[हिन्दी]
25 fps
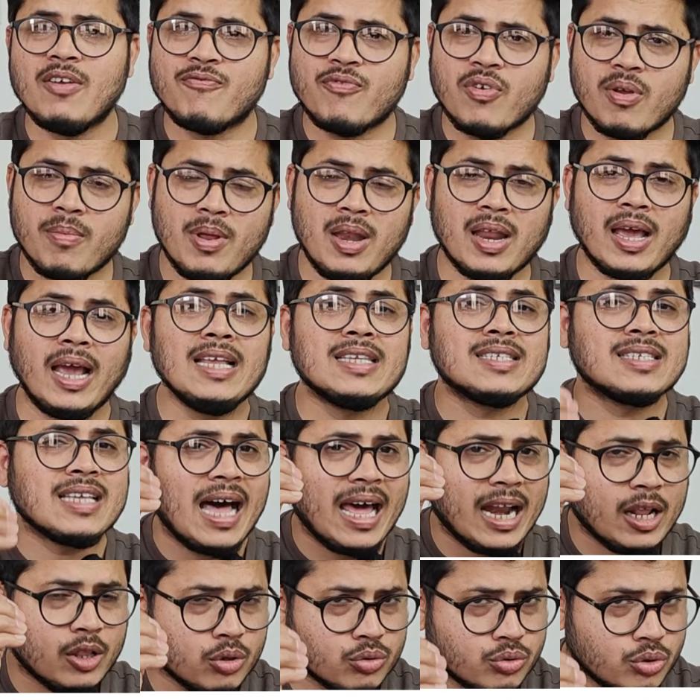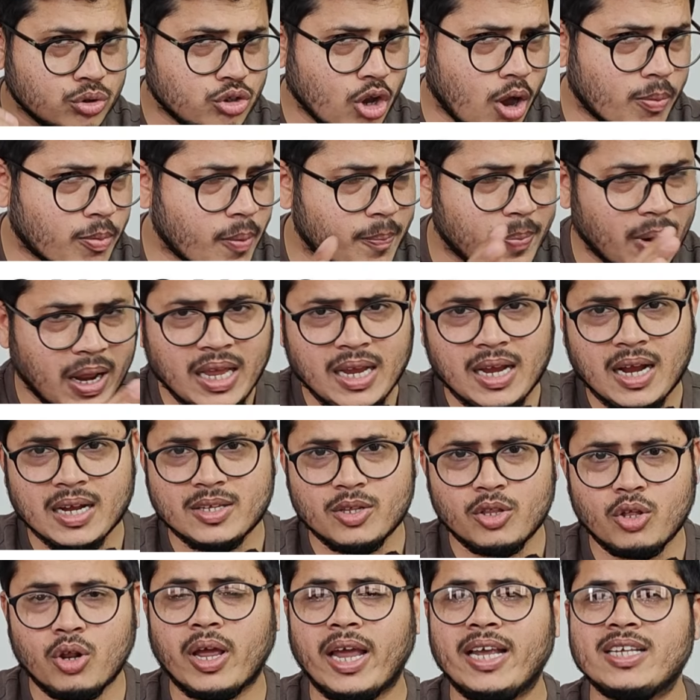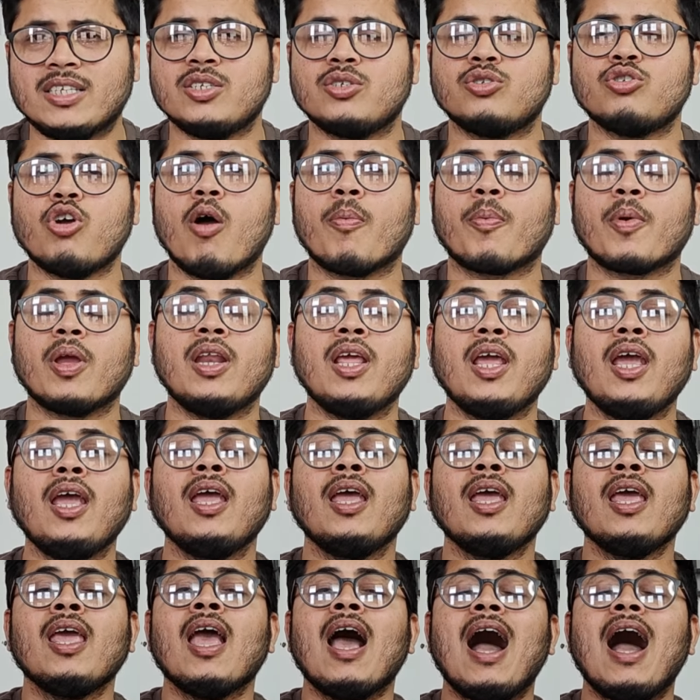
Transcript: है फीमेल का सारा दोस्तों जॉब को अप्लाई कर सकते और इस जॉब के लिए